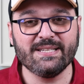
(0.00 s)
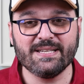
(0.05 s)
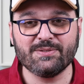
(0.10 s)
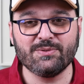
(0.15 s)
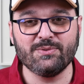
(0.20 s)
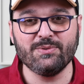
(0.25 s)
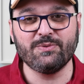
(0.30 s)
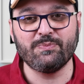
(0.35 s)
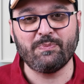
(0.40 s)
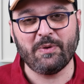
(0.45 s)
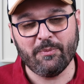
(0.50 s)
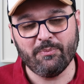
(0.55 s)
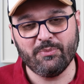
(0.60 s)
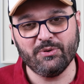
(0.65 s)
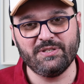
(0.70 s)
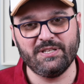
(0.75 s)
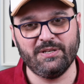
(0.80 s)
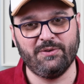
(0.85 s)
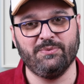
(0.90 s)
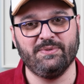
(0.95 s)
astuces, plein de
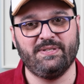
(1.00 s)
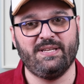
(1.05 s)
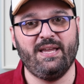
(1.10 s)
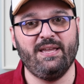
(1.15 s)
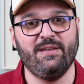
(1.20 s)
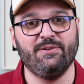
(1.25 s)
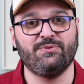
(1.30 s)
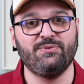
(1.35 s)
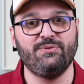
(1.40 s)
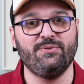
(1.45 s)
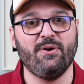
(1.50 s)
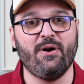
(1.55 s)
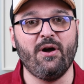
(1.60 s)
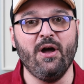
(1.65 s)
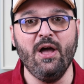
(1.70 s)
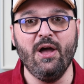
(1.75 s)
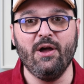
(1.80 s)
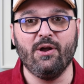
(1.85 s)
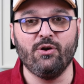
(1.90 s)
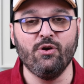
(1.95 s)
petits conseils sur
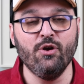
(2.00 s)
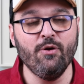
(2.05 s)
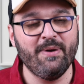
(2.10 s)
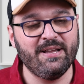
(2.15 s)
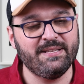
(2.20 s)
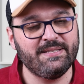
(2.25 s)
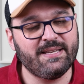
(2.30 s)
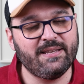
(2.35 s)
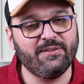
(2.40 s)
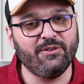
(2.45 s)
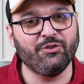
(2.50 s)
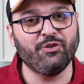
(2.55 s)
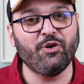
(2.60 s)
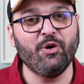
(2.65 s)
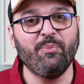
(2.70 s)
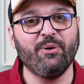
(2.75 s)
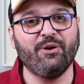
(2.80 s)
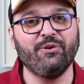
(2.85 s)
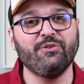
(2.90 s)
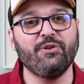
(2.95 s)
le mindset
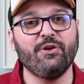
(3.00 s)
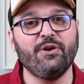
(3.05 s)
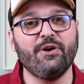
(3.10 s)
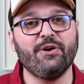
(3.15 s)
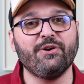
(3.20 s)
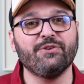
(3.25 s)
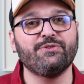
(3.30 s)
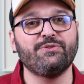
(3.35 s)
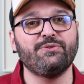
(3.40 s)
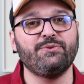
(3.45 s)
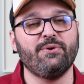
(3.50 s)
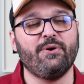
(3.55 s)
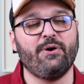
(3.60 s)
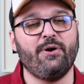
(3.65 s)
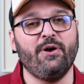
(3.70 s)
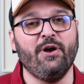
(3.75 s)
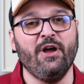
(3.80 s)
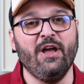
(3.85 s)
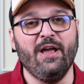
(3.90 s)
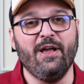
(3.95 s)
d'entrepreneur,
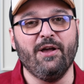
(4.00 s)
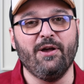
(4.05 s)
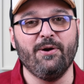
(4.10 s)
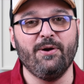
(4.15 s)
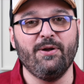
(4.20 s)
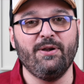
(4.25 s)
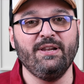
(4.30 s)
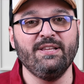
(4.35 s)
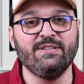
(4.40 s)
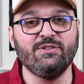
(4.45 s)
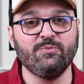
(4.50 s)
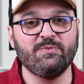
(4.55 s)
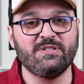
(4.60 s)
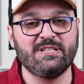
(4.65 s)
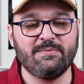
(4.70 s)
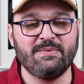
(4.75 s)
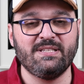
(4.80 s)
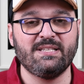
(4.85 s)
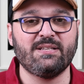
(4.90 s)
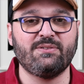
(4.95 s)
sur les
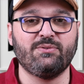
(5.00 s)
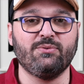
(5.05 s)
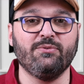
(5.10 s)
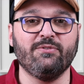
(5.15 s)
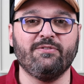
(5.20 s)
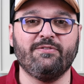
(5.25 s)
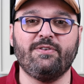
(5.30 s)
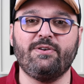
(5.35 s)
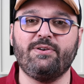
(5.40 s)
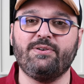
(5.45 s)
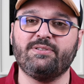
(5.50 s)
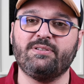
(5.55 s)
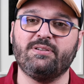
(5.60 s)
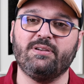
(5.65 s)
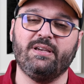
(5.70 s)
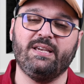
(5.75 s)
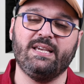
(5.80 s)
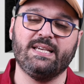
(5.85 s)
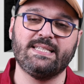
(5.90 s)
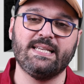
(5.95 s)
optimisations de
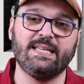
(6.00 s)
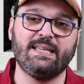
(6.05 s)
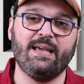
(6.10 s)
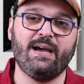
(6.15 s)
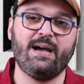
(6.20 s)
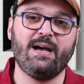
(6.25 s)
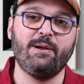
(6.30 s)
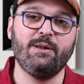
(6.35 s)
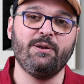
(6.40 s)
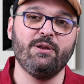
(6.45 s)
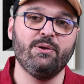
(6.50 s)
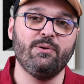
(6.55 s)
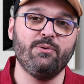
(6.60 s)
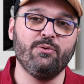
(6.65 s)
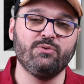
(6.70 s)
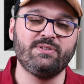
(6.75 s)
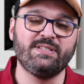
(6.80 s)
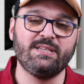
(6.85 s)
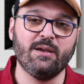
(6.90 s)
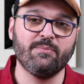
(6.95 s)
vente, etc.
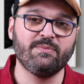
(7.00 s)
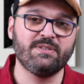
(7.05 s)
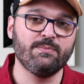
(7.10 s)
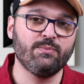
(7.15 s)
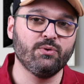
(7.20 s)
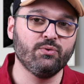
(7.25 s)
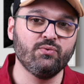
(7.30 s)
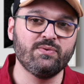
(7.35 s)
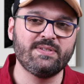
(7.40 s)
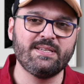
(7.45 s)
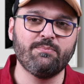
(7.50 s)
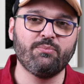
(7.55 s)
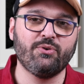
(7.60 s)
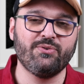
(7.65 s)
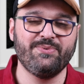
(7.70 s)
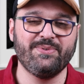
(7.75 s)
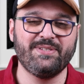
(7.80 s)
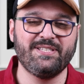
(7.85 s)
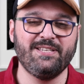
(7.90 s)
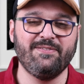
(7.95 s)
aussi un petit peu d'outils de
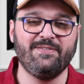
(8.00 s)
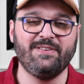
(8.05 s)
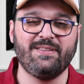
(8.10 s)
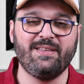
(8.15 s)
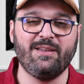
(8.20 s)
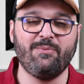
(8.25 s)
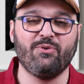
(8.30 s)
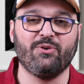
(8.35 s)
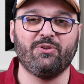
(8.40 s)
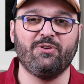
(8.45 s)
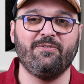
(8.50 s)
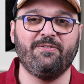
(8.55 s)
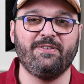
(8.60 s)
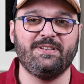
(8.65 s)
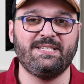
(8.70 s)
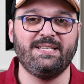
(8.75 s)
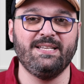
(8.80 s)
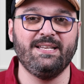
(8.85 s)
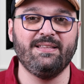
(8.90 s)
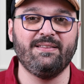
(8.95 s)
productivité pour te
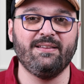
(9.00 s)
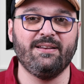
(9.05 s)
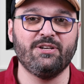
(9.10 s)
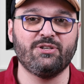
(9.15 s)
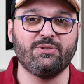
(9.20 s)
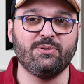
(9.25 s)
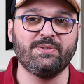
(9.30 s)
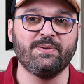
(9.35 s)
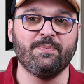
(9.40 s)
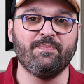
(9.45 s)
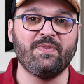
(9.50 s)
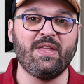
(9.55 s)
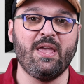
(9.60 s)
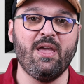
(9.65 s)
faciliter les choses.